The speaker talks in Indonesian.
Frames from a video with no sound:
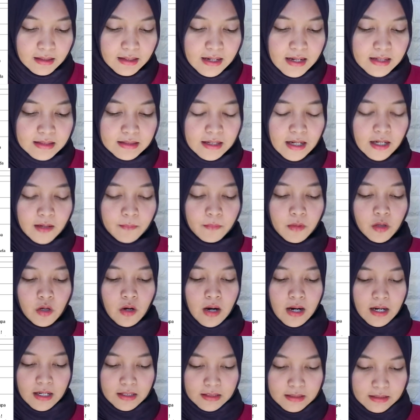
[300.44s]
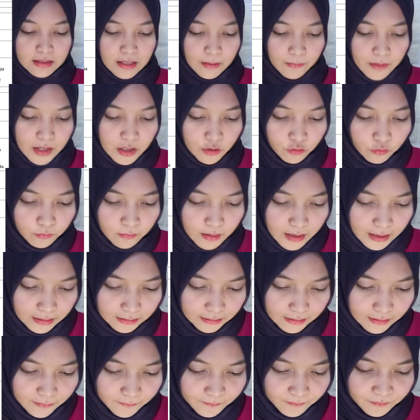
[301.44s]
dan saling mendoakan sesama
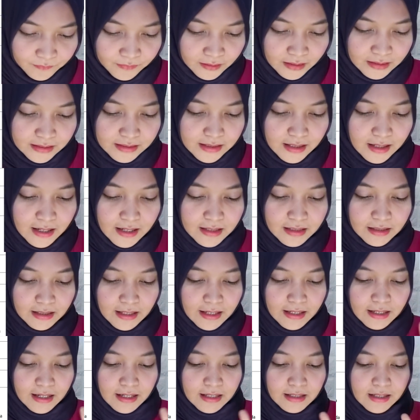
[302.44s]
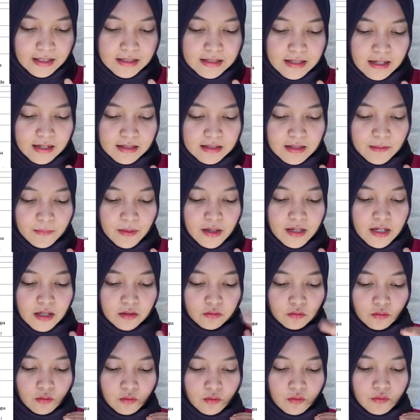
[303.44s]
umat. Jaga nilai kalian, jangan sampai ada
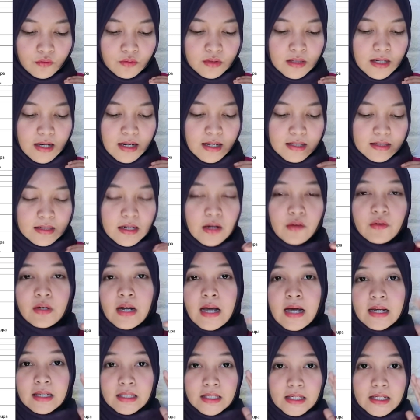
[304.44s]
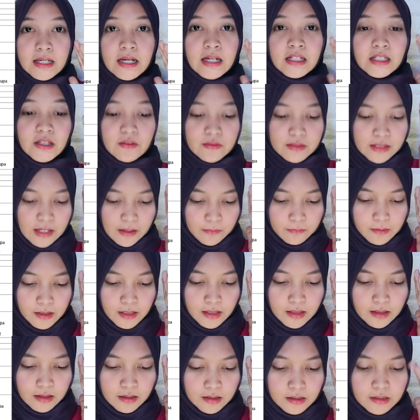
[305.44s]
yang turun, usahakan selalu naik atau
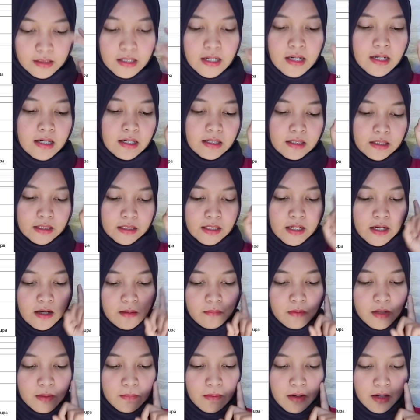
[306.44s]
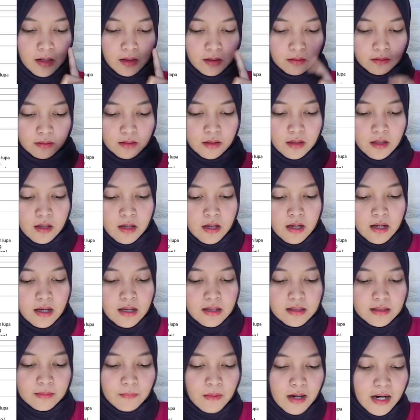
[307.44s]
stabil. Nah, ini ya bener-bener.
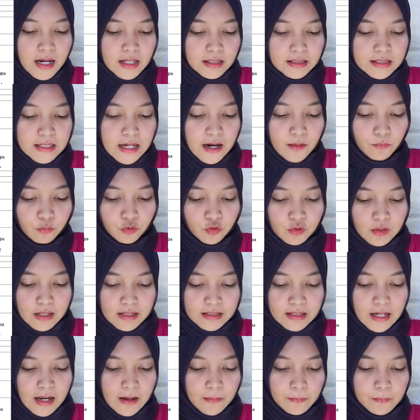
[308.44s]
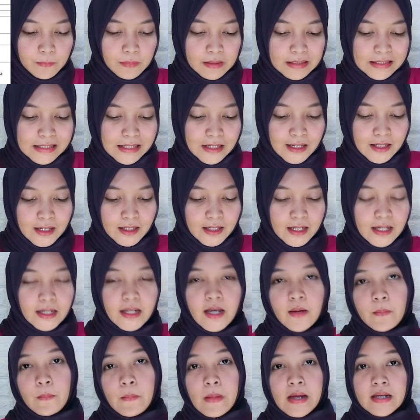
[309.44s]
Semangat, jangan putus asa, perjalanan
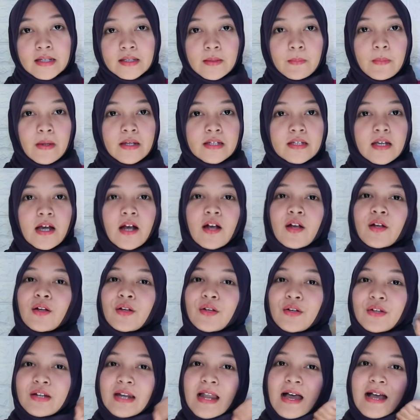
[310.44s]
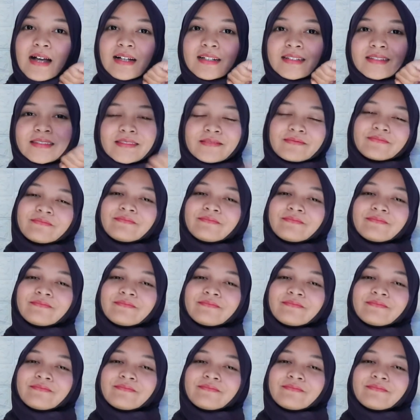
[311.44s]
kalian masih panjang. Good luck!